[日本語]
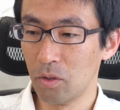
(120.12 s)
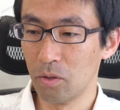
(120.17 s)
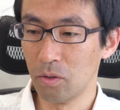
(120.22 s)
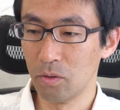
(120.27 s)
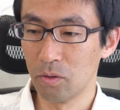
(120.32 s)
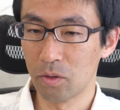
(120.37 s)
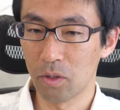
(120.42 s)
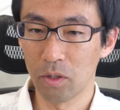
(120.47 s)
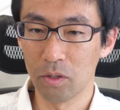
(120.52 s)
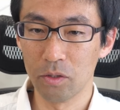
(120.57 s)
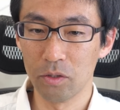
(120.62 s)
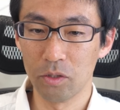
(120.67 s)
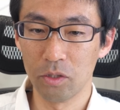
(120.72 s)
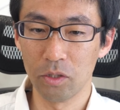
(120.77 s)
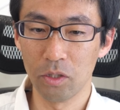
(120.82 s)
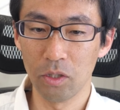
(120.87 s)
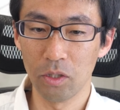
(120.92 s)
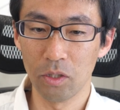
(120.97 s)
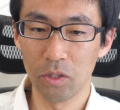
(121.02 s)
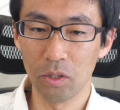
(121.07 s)
いう感じ
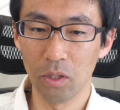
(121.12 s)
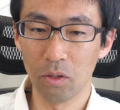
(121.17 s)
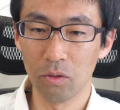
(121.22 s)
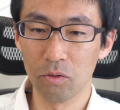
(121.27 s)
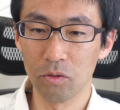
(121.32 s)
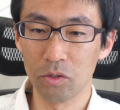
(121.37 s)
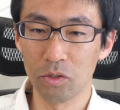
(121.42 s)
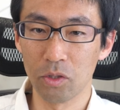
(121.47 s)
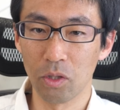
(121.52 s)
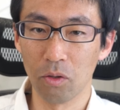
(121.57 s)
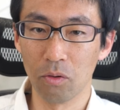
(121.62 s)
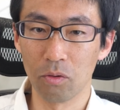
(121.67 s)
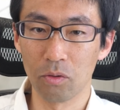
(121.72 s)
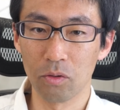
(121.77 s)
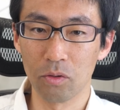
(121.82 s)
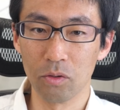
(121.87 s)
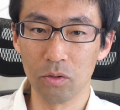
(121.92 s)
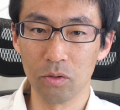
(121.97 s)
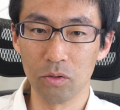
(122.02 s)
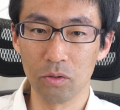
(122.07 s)
に直してお
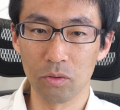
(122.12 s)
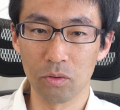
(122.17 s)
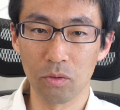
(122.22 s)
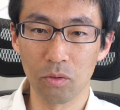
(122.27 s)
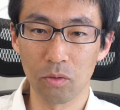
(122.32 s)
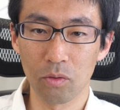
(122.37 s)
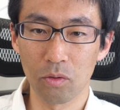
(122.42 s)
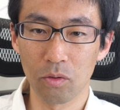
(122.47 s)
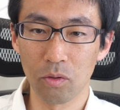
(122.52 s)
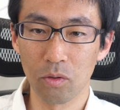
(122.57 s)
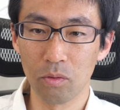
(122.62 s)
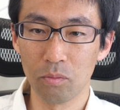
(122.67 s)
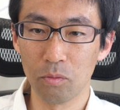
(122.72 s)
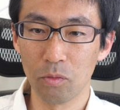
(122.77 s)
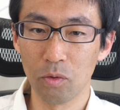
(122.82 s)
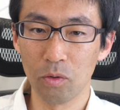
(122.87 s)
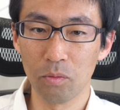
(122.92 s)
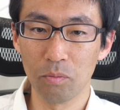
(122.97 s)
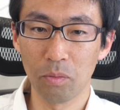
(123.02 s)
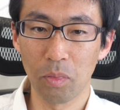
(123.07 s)
くここ
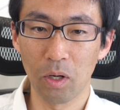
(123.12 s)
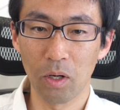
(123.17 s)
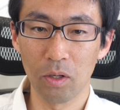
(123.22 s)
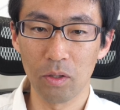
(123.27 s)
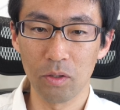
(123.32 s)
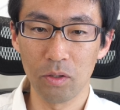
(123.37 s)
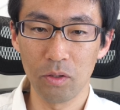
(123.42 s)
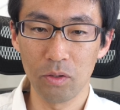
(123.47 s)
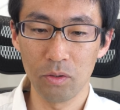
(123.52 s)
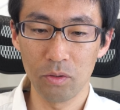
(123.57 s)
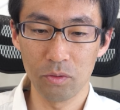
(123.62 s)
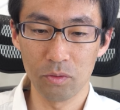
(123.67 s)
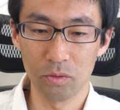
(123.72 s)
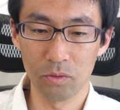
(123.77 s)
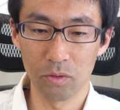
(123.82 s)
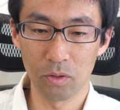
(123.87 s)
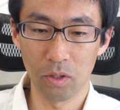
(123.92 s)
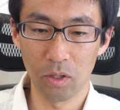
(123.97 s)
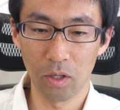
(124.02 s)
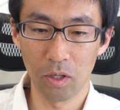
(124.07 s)
も
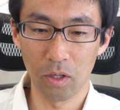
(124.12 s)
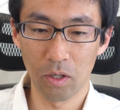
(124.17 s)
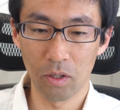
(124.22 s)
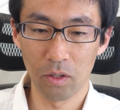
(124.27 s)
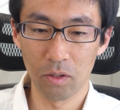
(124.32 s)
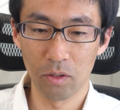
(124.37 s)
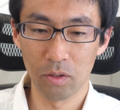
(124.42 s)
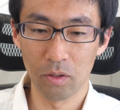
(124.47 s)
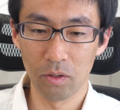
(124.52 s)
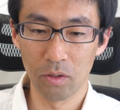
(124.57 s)
バリューが